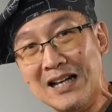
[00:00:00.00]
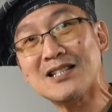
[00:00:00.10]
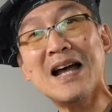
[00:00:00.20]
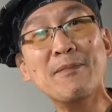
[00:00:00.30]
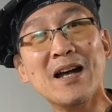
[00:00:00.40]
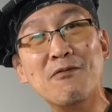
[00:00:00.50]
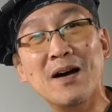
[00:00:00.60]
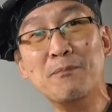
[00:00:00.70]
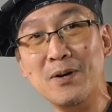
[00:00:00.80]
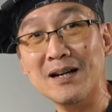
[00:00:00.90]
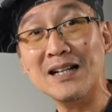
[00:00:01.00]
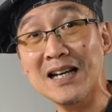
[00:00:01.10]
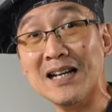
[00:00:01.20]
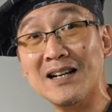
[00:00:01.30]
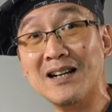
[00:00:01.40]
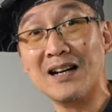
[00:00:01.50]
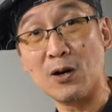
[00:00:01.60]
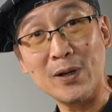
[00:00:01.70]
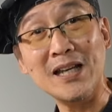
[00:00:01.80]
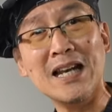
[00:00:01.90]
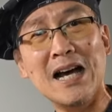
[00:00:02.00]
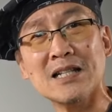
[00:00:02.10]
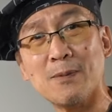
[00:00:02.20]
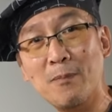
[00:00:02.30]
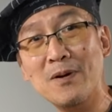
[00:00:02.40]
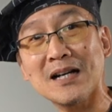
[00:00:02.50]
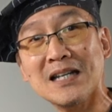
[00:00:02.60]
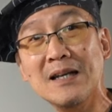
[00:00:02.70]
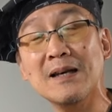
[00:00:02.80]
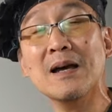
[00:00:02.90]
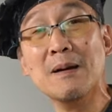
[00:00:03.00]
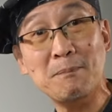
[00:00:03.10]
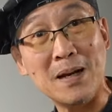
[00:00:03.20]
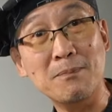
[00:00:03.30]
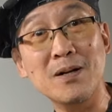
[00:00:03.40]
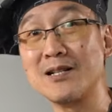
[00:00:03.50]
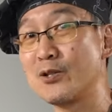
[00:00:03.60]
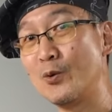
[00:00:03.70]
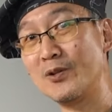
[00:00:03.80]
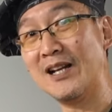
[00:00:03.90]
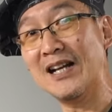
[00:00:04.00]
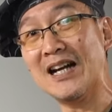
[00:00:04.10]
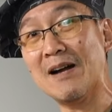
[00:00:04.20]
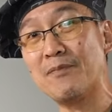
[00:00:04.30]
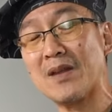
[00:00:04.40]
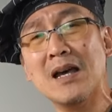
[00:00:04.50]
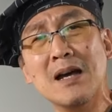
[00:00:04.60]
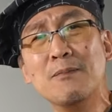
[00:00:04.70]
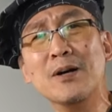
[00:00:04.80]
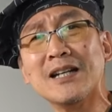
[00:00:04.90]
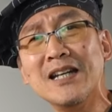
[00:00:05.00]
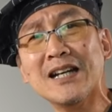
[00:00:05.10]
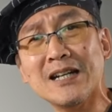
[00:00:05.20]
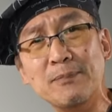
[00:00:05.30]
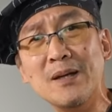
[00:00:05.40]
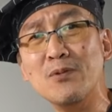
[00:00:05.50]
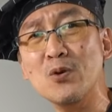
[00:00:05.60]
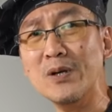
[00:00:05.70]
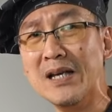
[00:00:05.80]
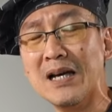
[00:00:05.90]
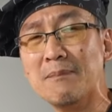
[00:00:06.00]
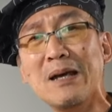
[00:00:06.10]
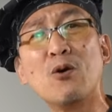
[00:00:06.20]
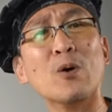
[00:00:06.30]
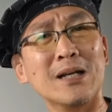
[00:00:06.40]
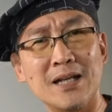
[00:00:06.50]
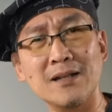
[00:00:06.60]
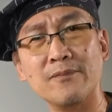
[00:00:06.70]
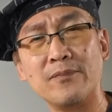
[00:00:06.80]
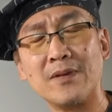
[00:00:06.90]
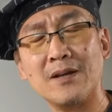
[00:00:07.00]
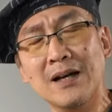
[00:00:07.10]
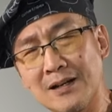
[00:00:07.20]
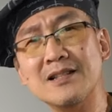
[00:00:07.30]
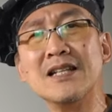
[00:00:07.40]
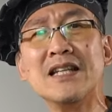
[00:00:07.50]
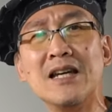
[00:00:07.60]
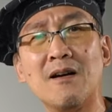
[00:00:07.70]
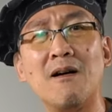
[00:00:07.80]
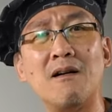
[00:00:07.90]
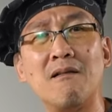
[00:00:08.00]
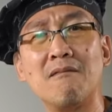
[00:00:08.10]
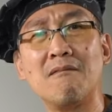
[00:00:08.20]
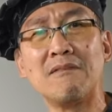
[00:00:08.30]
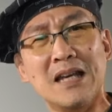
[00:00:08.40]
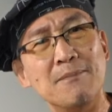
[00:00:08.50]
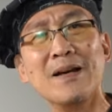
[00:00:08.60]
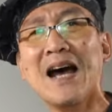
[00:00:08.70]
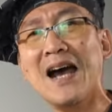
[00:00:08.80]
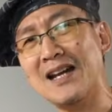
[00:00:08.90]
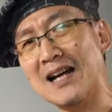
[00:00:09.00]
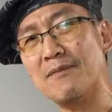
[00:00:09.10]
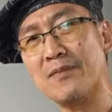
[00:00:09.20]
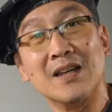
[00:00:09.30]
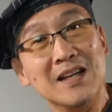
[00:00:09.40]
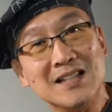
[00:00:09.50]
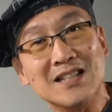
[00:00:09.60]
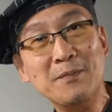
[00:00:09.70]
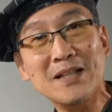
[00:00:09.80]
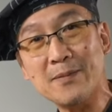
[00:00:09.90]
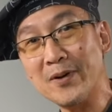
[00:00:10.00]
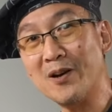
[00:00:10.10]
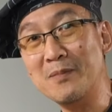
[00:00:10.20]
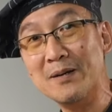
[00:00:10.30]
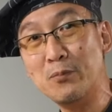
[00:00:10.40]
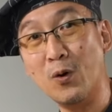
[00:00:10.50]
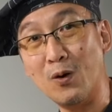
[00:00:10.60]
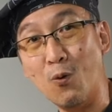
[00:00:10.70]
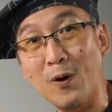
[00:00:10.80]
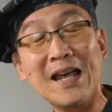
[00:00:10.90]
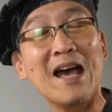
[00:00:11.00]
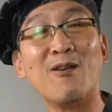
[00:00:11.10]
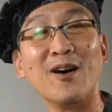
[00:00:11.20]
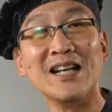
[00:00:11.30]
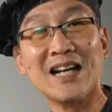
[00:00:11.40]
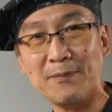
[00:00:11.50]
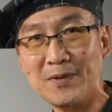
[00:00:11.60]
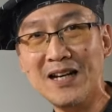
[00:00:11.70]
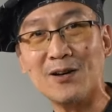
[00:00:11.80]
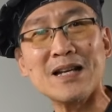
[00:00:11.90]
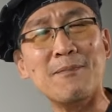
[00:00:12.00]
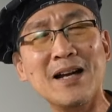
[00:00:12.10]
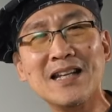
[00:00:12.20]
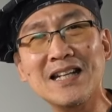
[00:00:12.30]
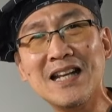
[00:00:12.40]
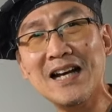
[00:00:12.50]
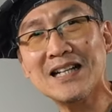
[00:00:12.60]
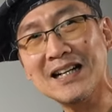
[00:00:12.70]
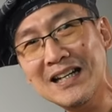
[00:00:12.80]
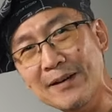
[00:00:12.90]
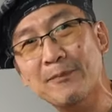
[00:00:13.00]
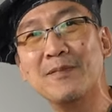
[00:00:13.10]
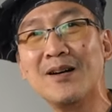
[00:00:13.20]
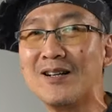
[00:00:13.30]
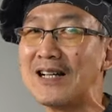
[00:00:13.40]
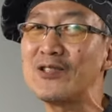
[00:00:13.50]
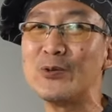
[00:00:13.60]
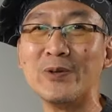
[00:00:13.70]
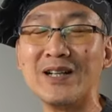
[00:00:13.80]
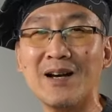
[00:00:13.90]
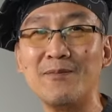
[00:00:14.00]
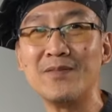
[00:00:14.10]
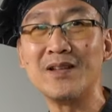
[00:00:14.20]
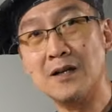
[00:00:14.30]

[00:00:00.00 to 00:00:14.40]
และทราบไหมครับว่าเผือกเนี่ยเรากินได้เฉพาะเผือกที่เป็นเผือกสุกเท่านั้นนะครับ เผือกที่ยังดิบๆอยู่เนี่ยไม่ควรกิน หรือจริง ๆก็กินไม่ได้นะครับ ซึ่งมันจะไม่ค่อยเหมือนพวกหัวแครอทนะครับที่เราสามารถกินได้ทั้งดิบแล้วก็ทั้งสุกนะครับ